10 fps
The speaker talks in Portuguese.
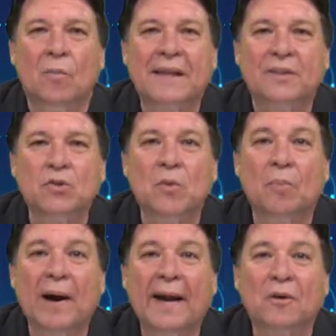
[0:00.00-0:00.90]
O Matheus não
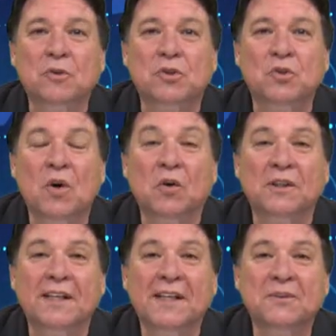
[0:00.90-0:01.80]
para, continua
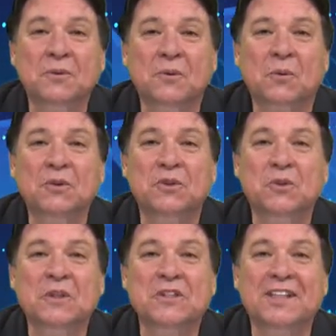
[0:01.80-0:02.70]
rodando,
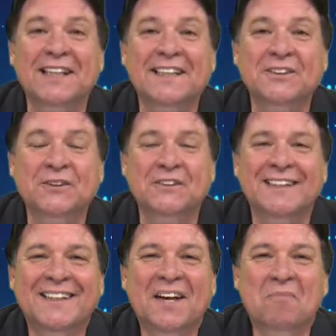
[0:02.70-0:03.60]
continua girando
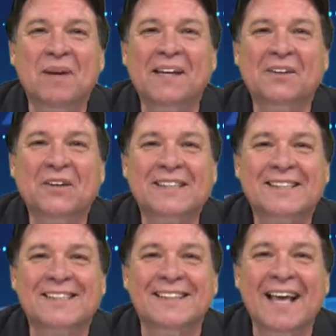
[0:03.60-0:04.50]
pela
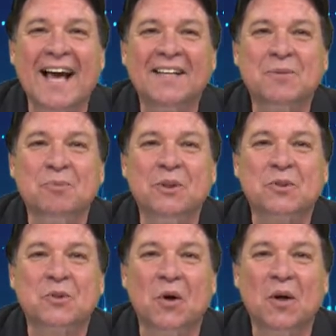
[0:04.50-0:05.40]
nossa cidade, por
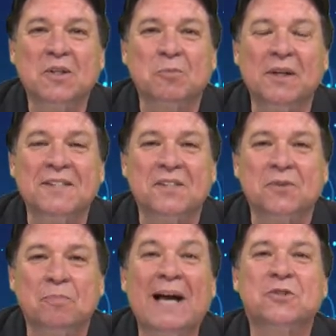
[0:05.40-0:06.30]
escolas, por esses
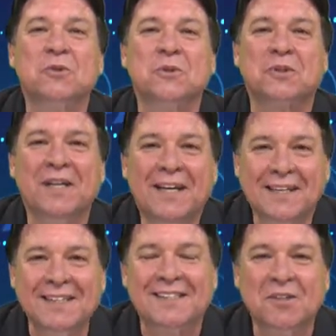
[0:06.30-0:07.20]
espaços
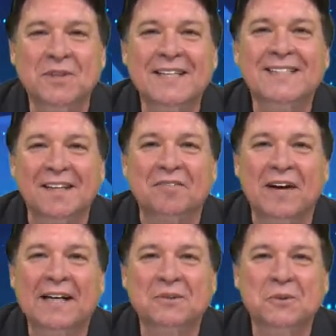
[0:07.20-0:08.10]
que são
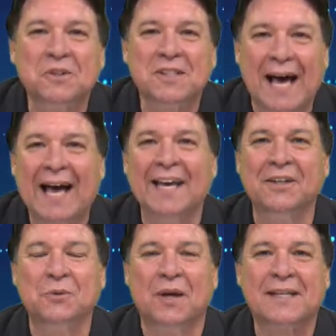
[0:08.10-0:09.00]
reservados à
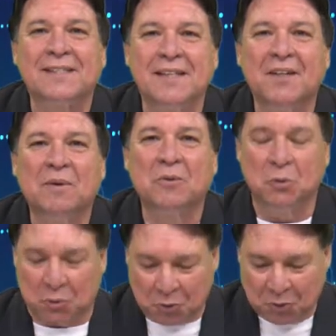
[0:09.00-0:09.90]
educação, à
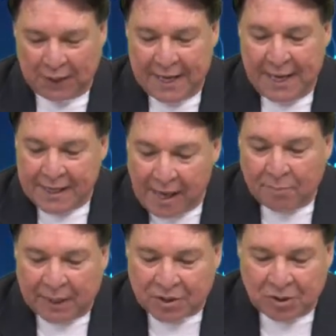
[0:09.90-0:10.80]
cultura e, em
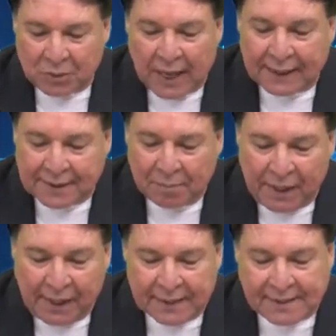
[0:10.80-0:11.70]
particular,
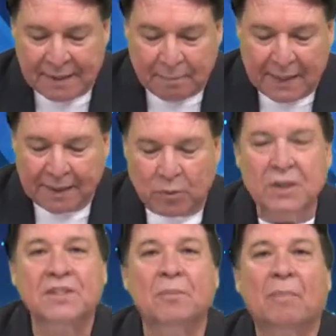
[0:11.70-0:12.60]
também à Semana
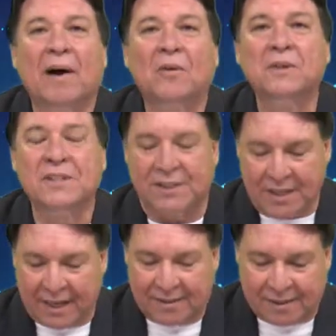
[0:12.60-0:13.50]
Municipal de
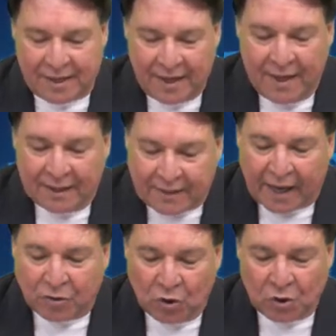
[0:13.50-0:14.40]
Ciência,
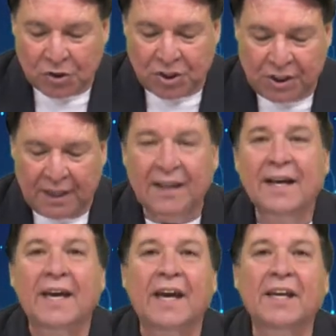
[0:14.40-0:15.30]
Tecnologia
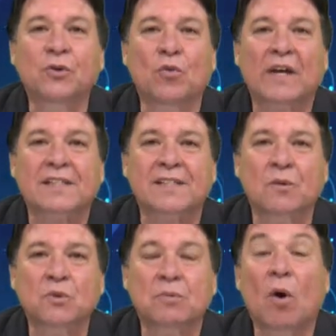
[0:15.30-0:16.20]
e
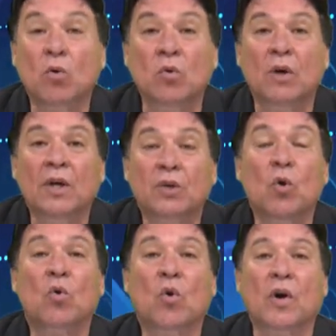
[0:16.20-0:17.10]
Inovação de Bauru, que
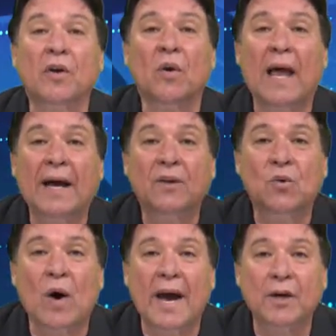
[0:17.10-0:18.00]
ocorreu lá
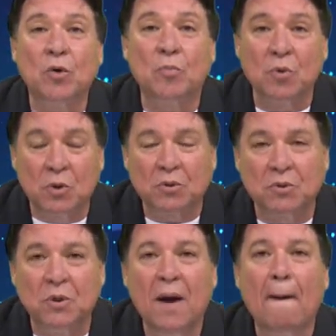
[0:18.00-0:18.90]
no
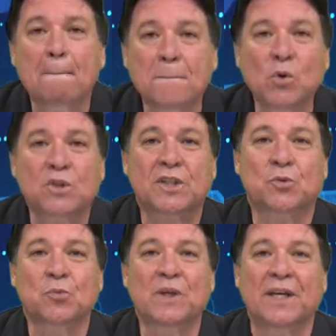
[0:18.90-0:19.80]
aeroporto Mussa
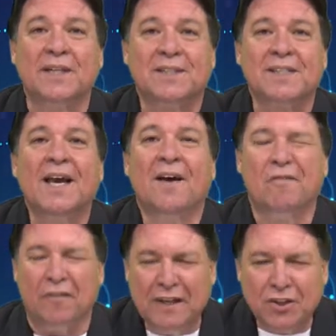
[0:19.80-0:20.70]
Tobias.
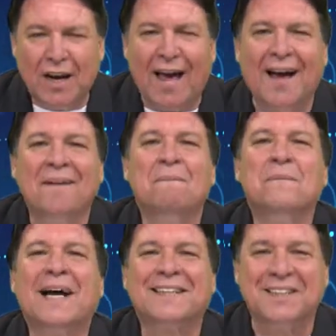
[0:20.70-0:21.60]
Vem de lá,
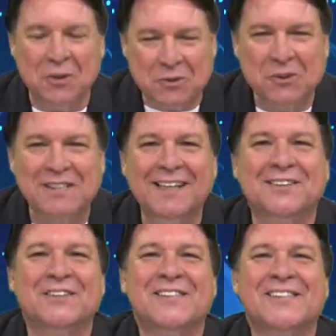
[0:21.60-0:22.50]
Matheus dos
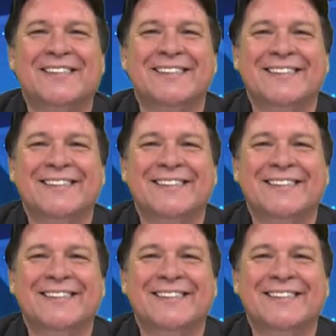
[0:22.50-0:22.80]
Santos.